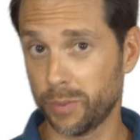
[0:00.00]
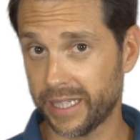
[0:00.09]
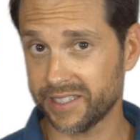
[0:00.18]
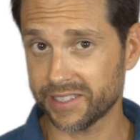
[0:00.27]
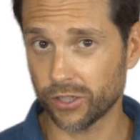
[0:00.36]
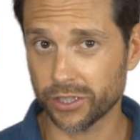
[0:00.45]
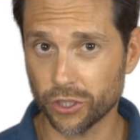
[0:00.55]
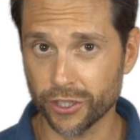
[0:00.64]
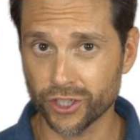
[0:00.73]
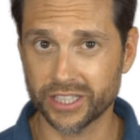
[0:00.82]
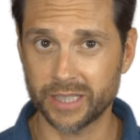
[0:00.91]
Übrigens, auch in
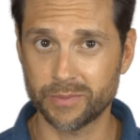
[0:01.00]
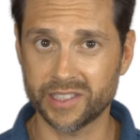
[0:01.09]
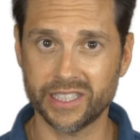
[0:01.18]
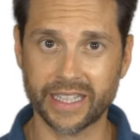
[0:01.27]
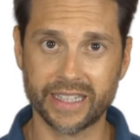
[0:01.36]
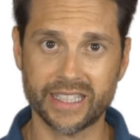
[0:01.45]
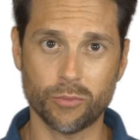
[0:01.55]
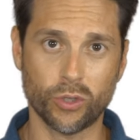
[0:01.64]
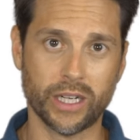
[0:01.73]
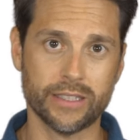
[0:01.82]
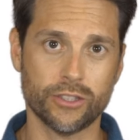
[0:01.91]
Deutschland gibt es
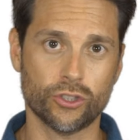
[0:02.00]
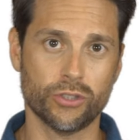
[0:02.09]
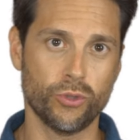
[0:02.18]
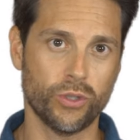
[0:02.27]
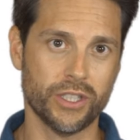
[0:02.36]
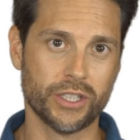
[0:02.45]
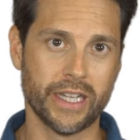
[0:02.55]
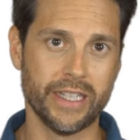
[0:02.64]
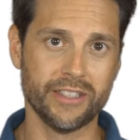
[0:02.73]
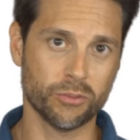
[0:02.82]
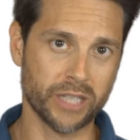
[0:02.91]
direktdemokratische
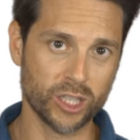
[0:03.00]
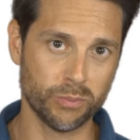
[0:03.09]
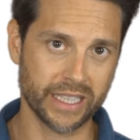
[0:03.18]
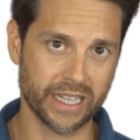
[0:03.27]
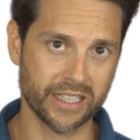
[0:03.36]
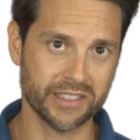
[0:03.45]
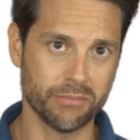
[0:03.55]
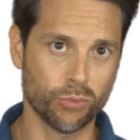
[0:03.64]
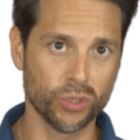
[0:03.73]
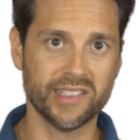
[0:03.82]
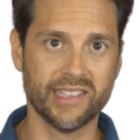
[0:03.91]
Möglichkeiten. Zum Beispiel kann es in
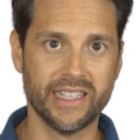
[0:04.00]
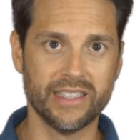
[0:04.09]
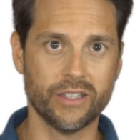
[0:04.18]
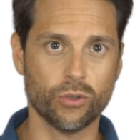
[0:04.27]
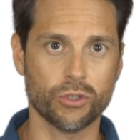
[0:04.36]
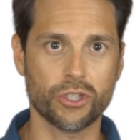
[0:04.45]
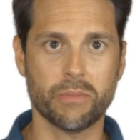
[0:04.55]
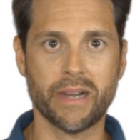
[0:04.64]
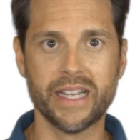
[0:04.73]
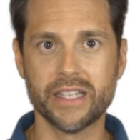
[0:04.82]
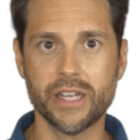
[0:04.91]
Bundesländern und
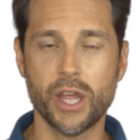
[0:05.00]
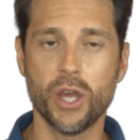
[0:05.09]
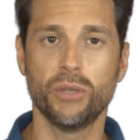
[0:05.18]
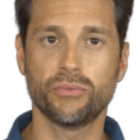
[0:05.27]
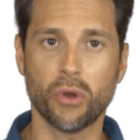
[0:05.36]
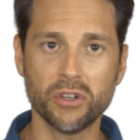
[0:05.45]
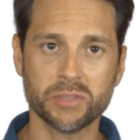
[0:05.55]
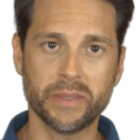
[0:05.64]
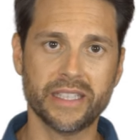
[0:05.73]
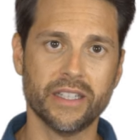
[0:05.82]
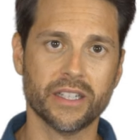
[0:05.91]
Gemeinden
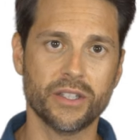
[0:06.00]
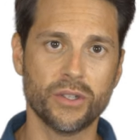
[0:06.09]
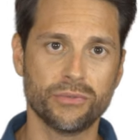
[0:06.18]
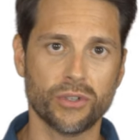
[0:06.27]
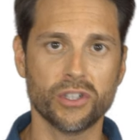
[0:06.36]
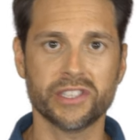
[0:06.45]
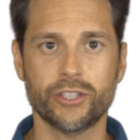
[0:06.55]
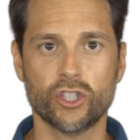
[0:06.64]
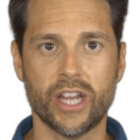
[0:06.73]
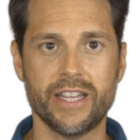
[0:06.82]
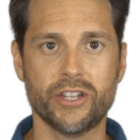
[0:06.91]
Volksbegehren,
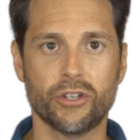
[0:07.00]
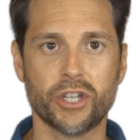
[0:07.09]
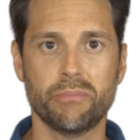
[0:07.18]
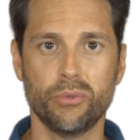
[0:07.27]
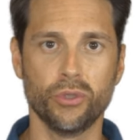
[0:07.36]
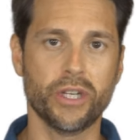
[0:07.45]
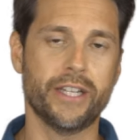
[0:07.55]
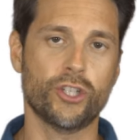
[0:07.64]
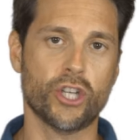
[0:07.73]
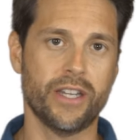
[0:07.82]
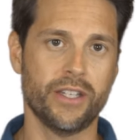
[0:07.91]
Volksentscheide oder
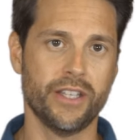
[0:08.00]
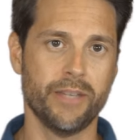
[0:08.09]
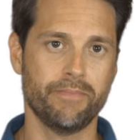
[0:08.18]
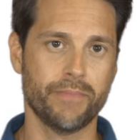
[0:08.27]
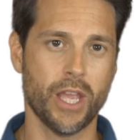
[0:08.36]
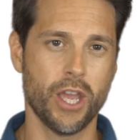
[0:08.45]
Bürgerentscheide geben.